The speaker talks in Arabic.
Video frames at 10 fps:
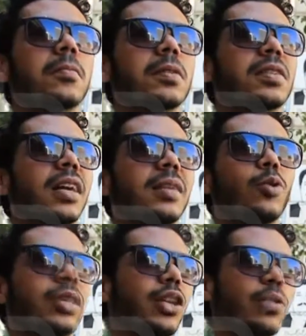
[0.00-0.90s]

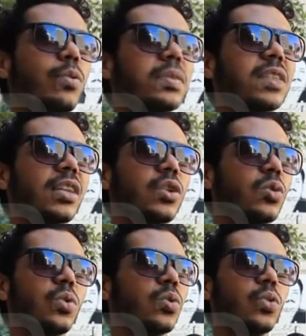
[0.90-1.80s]
بيستخدموا ايديهم
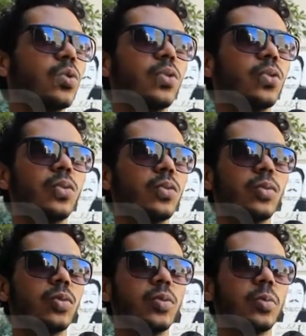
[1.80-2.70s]

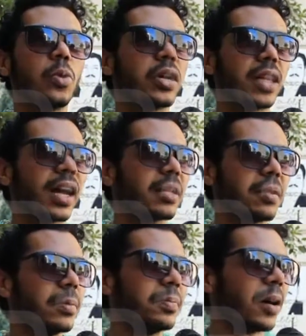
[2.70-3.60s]
وبيستخدموا ممكن حاجات
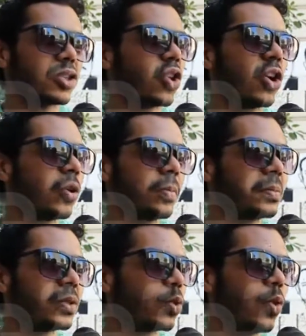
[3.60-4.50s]
بعصايه
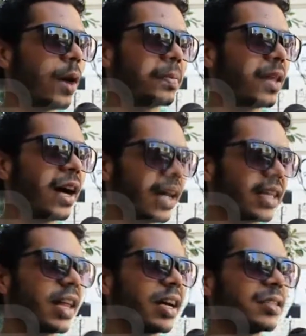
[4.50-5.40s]
بيمسكوها بتاع
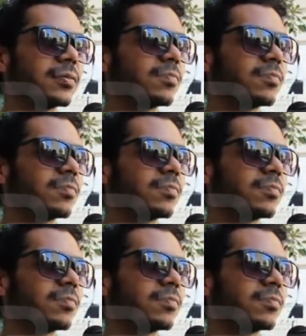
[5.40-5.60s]
كده يعني